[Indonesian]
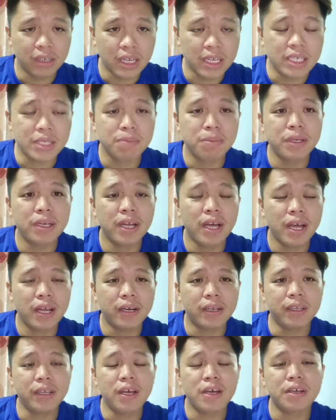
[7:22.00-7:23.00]
Azmin
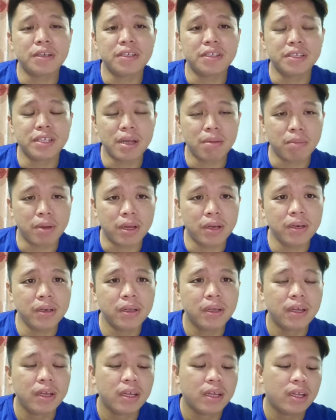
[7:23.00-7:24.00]
Ali yang disaman
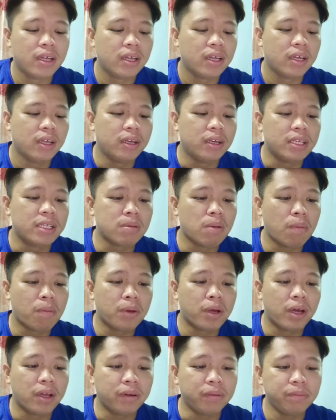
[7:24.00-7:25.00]

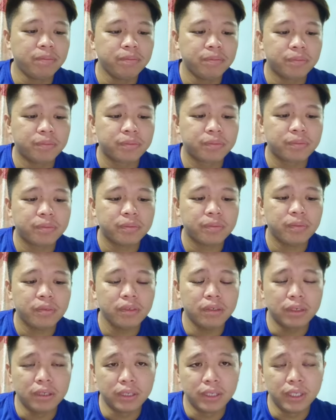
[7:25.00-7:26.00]
disebabkan
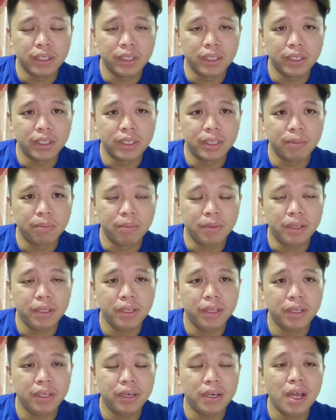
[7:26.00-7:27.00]
uh,
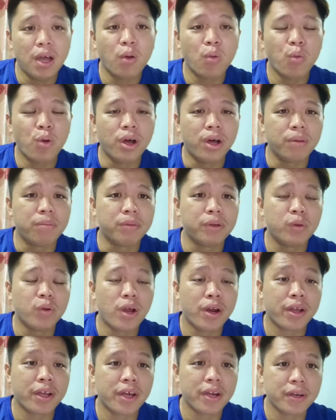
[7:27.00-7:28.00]
didakwa
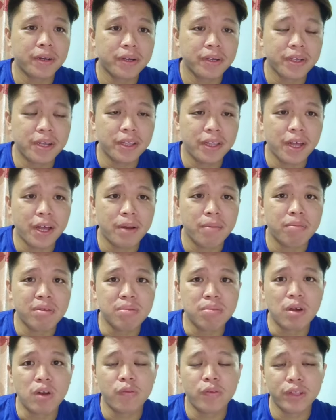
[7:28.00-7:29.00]
mengeluarkan kenyataan
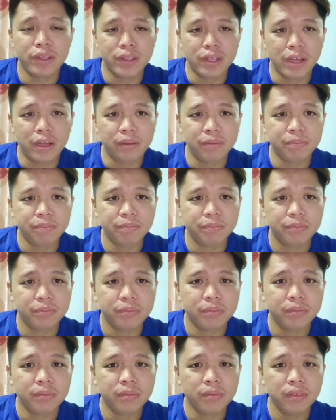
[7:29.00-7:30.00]
berbuat fitnah.
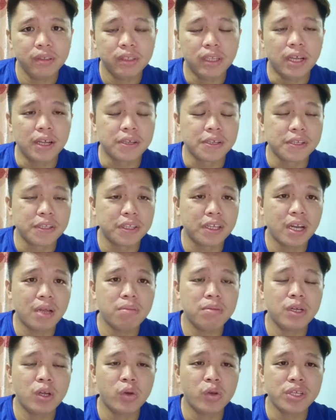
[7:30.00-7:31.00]
Nah,
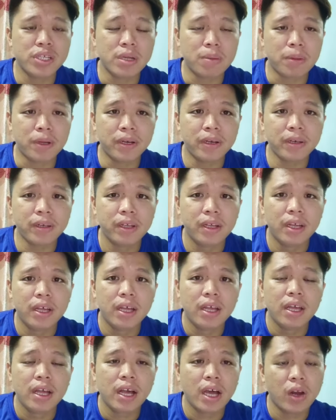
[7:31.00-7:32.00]
setelah beliau disaman,
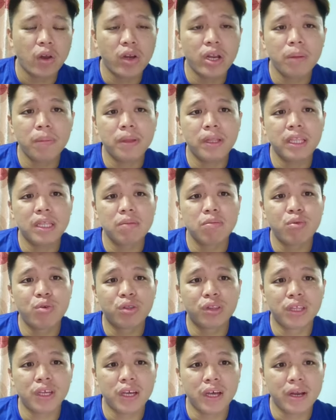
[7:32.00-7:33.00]
kalau dapat
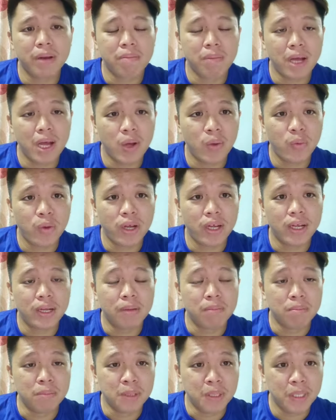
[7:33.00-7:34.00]
dibuktikan
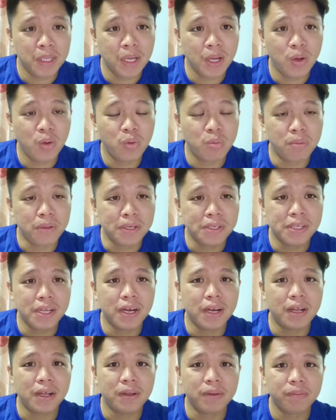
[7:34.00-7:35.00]
bahwa beliau
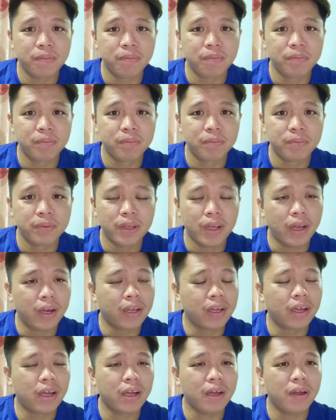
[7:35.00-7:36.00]
bersalah,
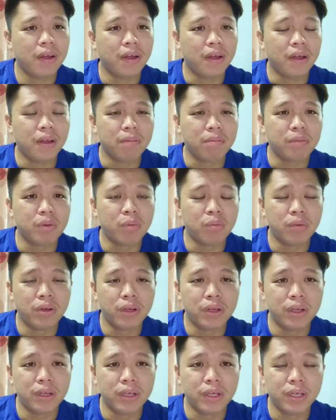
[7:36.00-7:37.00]
adakah mem,
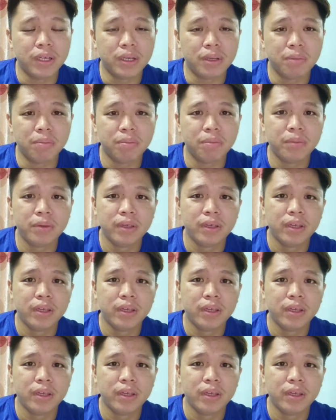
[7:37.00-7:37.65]
uh,